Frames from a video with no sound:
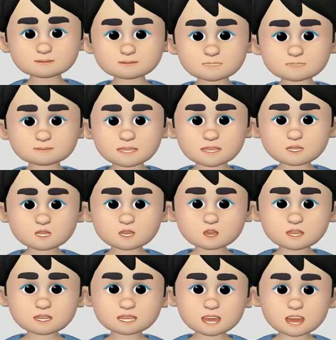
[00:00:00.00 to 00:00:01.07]
Napigilan
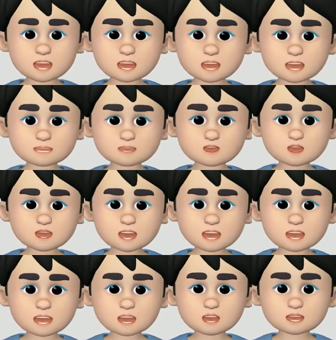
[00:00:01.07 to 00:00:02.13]
nila ang
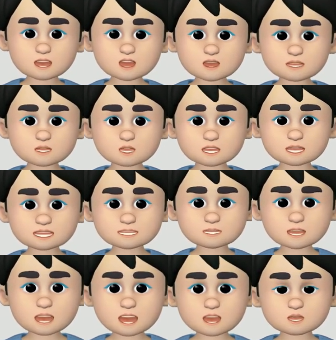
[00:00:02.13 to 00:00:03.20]
pagbagsak ng website
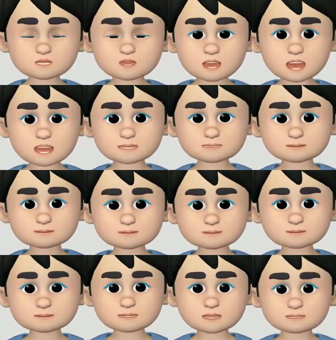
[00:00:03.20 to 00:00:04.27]
ng UWA
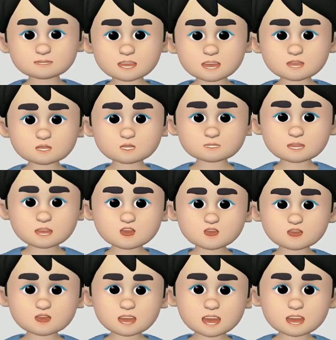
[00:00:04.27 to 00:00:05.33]
at natunton
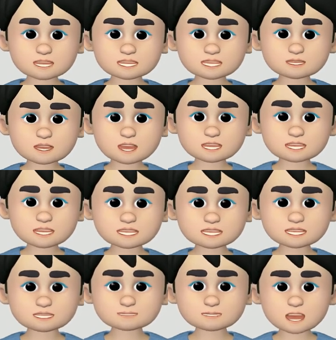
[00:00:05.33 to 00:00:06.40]
ng IP
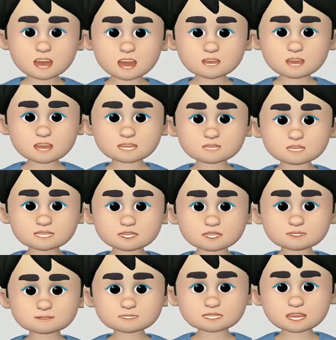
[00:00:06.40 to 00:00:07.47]
address ng
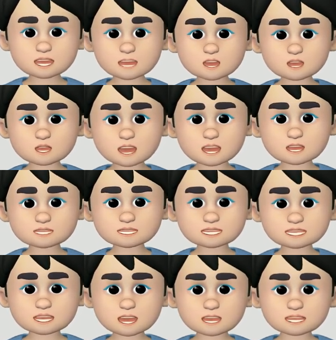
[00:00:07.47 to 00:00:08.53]
attackers na nagmula sa
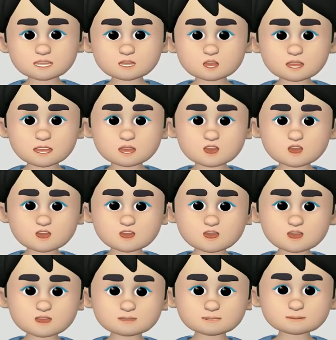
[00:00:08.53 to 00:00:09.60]
China
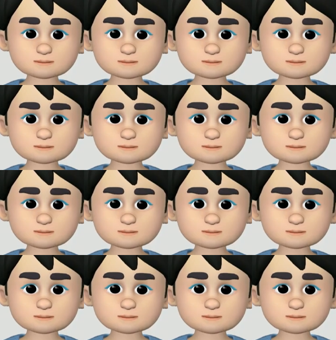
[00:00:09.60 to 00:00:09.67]
Unicorn